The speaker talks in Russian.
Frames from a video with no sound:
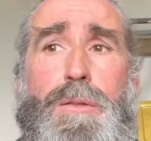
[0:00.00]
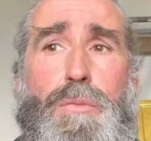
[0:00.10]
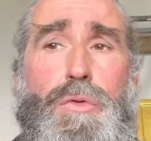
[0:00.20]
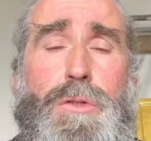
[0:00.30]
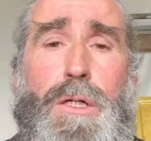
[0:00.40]

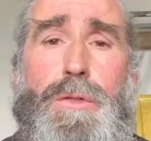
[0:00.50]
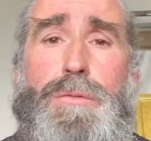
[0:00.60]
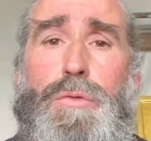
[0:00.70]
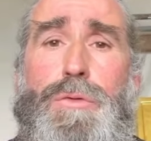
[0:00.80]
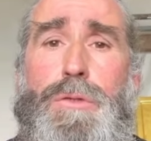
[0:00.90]
будет
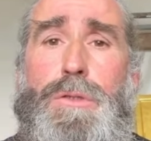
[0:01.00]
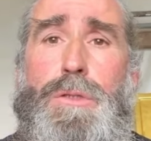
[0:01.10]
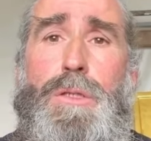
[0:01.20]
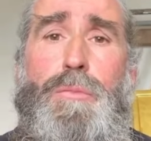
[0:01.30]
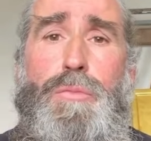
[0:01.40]
давать
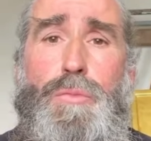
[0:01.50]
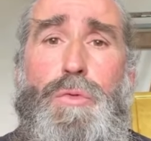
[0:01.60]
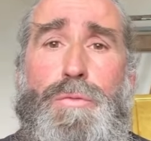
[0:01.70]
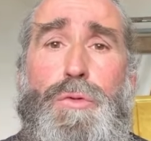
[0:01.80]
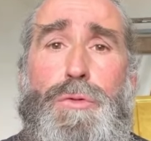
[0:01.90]
внутреннюю,
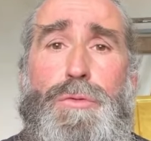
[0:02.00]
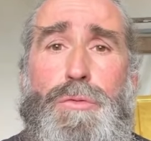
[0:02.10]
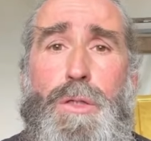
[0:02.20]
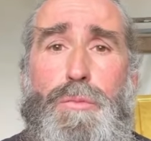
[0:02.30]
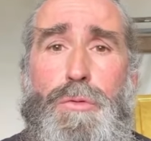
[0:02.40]
внутреннюю
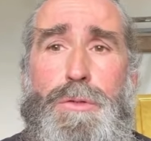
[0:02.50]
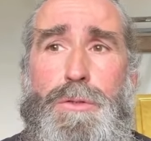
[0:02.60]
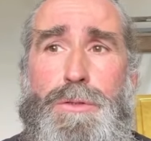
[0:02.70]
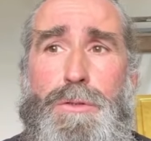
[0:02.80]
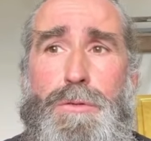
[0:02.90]

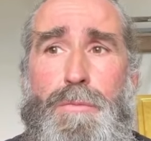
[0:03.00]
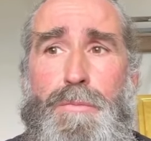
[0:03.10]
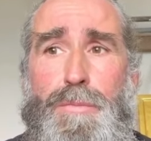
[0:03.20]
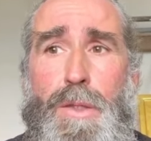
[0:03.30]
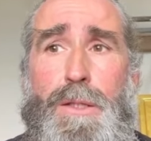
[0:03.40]
наполненность
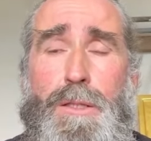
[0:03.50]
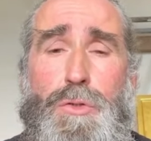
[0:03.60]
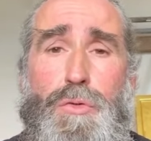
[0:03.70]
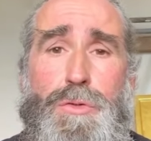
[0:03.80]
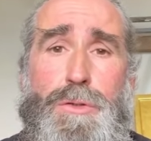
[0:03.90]
и
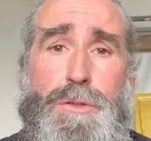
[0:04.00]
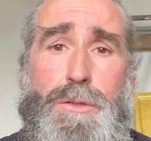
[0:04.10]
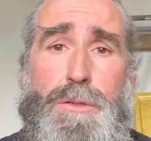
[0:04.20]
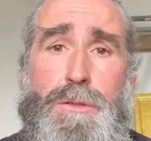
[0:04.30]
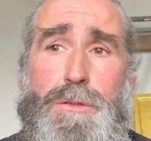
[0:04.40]

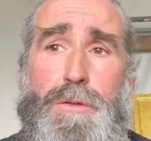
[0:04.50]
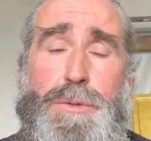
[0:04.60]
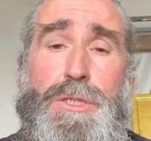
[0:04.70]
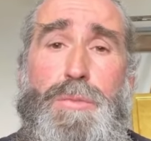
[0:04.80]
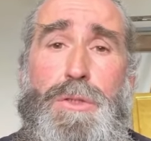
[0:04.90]
осознанность, и
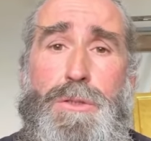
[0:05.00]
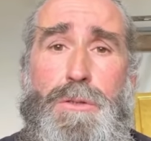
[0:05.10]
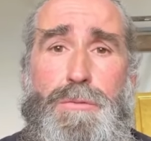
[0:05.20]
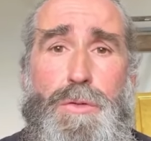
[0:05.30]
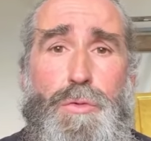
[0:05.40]
вообще
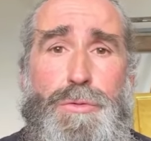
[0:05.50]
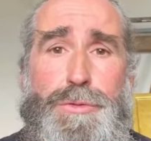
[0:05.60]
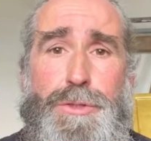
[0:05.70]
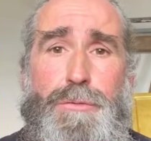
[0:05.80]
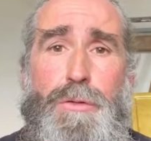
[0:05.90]
смысл всему
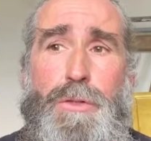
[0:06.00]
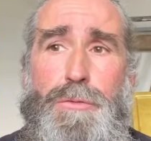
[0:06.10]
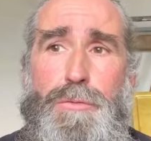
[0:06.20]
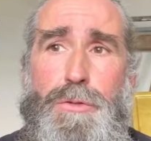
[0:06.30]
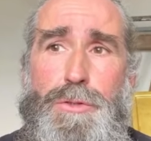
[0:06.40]

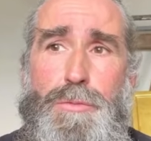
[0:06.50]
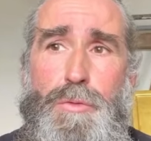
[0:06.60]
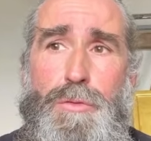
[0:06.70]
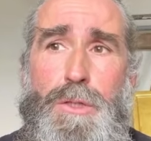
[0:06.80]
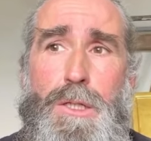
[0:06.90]
существованию
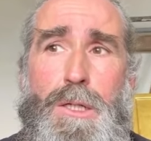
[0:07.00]
вашему.